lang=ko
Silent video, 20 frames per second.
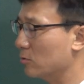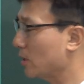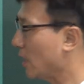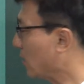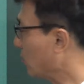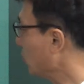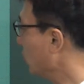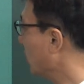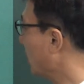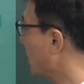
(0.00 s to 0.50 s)

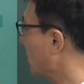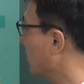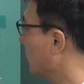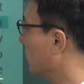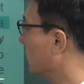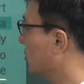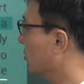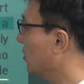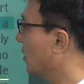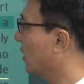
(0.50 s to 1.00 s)
자꾸
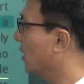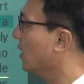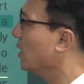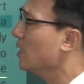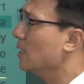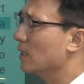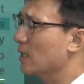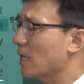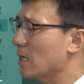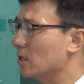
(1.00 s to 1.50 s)
개념을 쓰는데
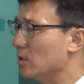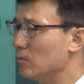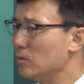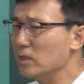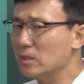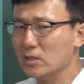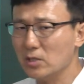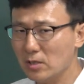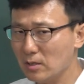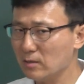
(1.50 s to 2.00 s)

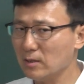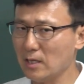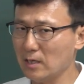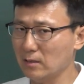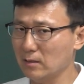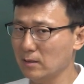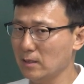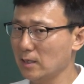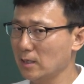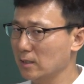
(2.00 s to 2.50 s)
개념이
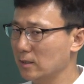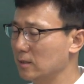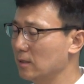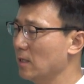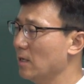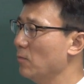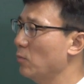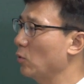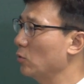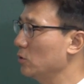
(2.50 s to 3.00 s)
틀렸다는 거야.
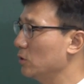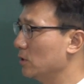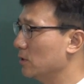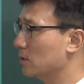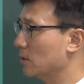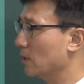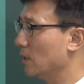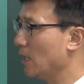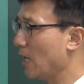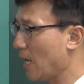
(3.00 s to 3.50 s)
그게
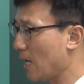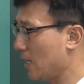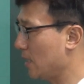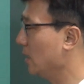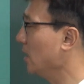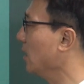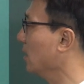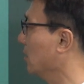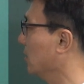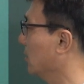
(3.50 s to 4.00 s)
본질적인 게
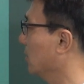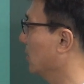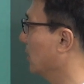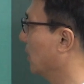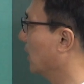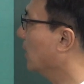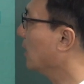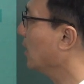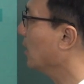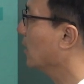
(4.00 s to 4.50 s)
아니라는
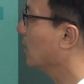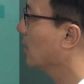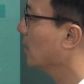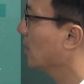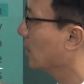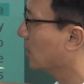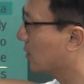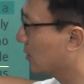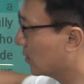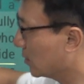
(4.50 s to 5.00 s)
건데
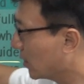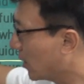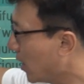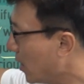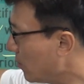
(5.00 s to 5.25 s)
그렇게